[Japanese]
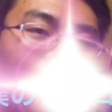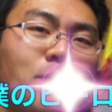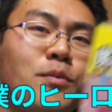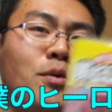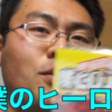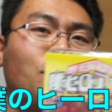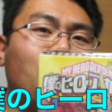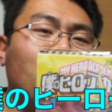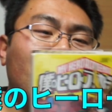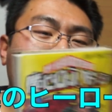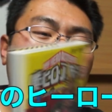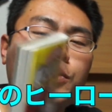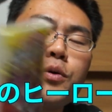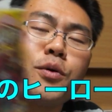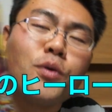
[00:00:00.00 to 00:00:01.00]

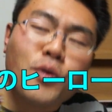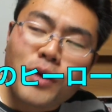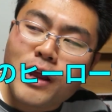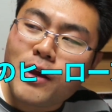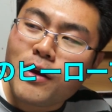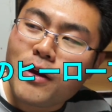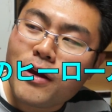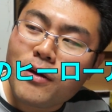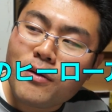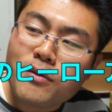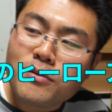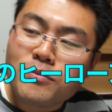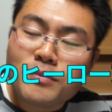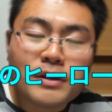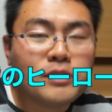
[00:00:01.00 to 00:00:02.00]
もう、こ
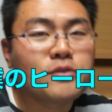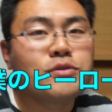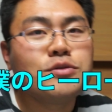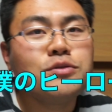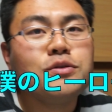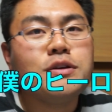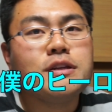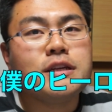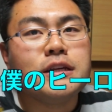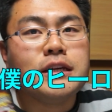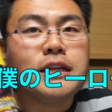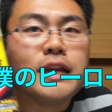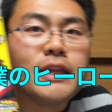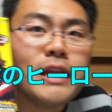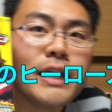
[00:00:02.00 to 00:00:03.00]
れ、まず10位に
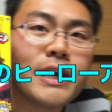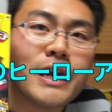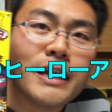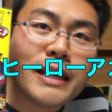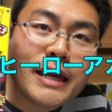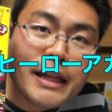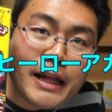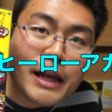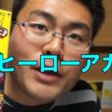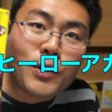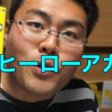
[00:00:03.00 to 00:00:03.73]
入れなきゃいけない